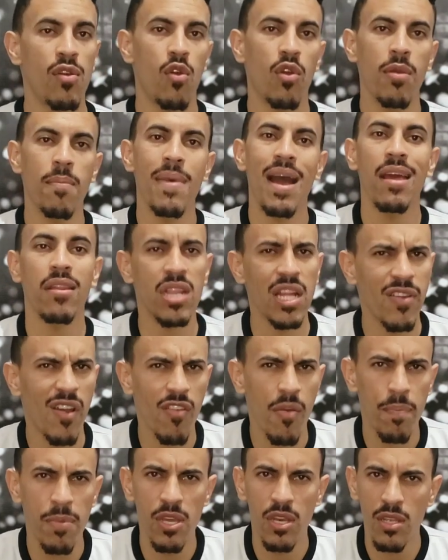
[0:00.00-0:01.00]
é o que mais
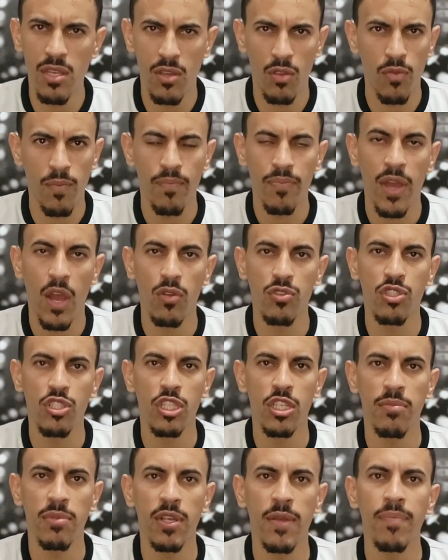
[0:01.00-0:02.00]
levava perigo ao
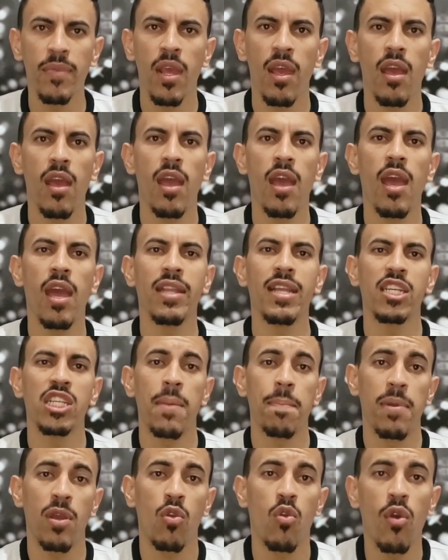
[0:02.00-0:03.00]
time é, da
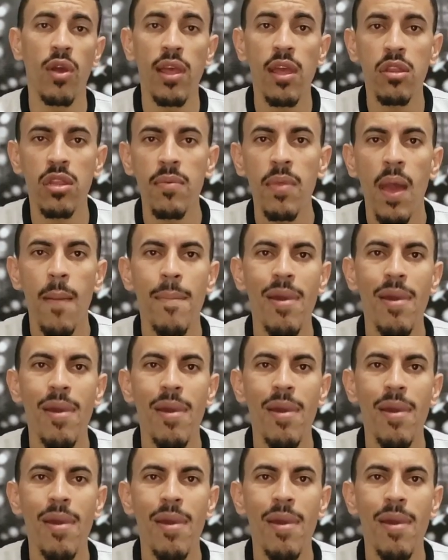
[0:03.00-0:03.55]
Chapecoense.